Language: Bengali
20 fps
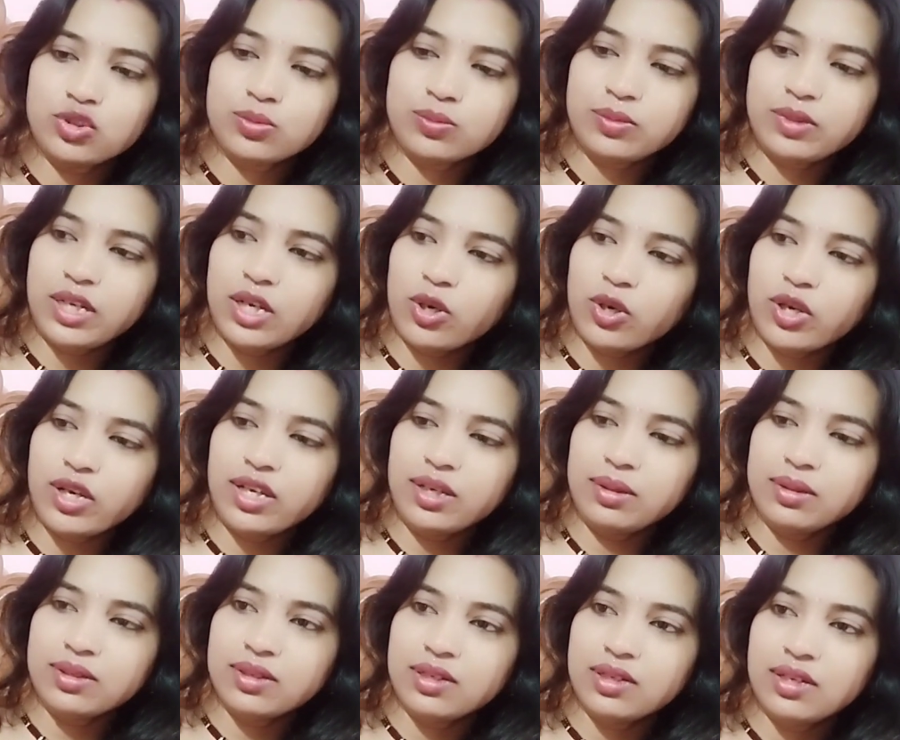ইয়ে হয়
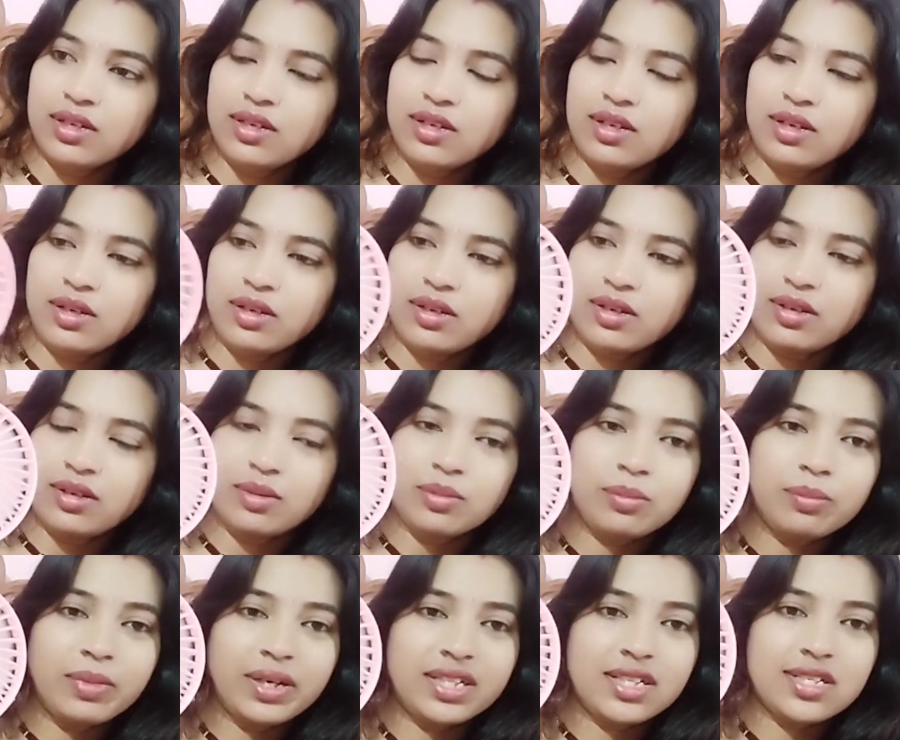
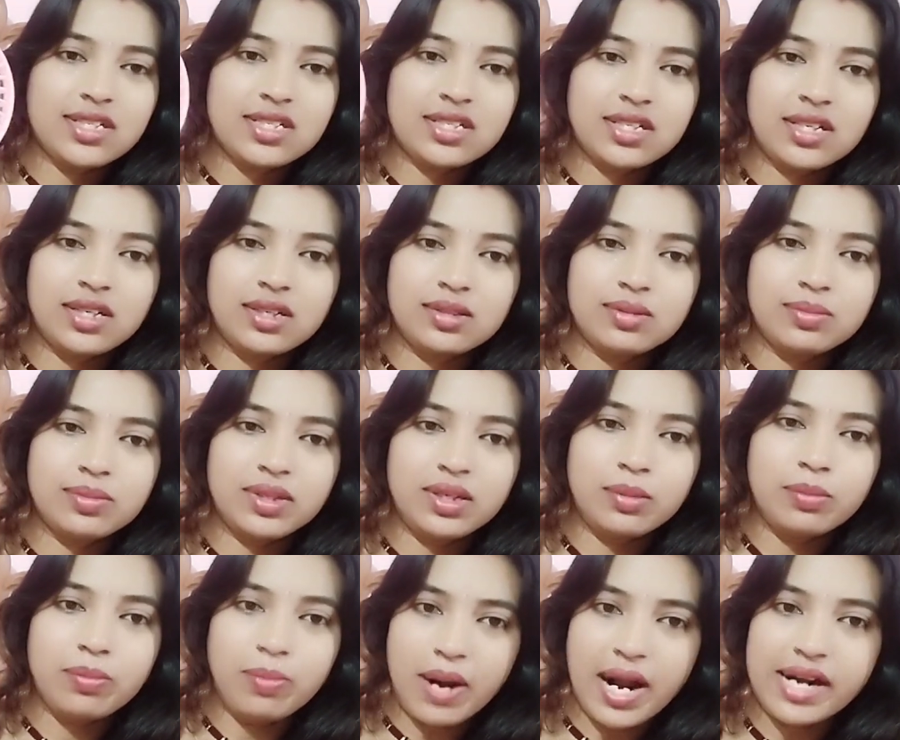বাতাসটা মানে
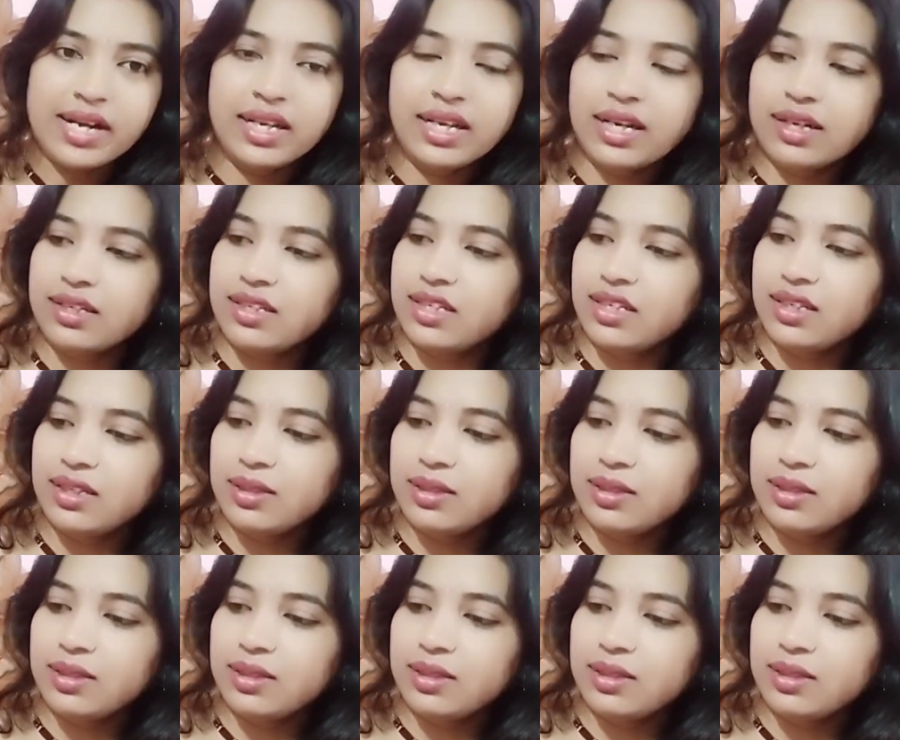বাড়ে আর কি